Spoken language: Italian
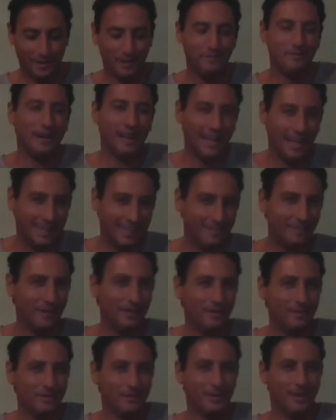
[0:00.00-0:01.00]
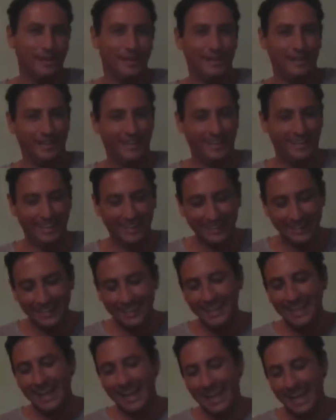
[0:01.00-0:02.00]
Beccate, pure.
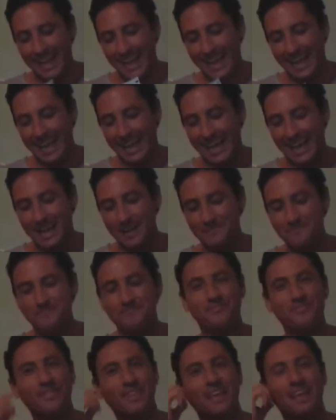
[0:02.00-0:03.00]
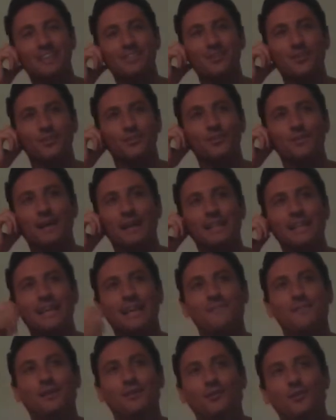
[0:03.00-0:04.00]
E, ehm, sono domande
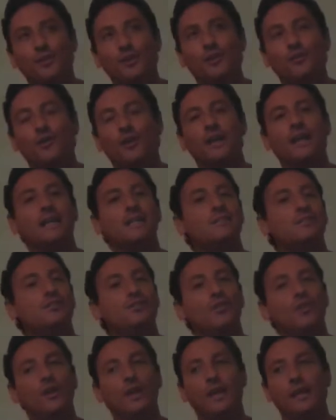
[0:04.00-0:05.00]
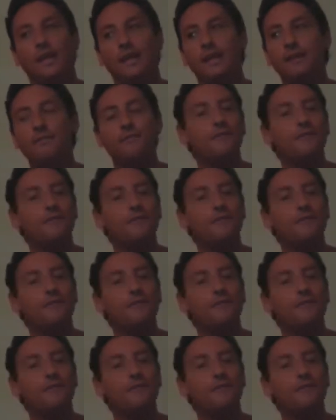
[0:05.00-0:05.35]
che mettono in correlazione i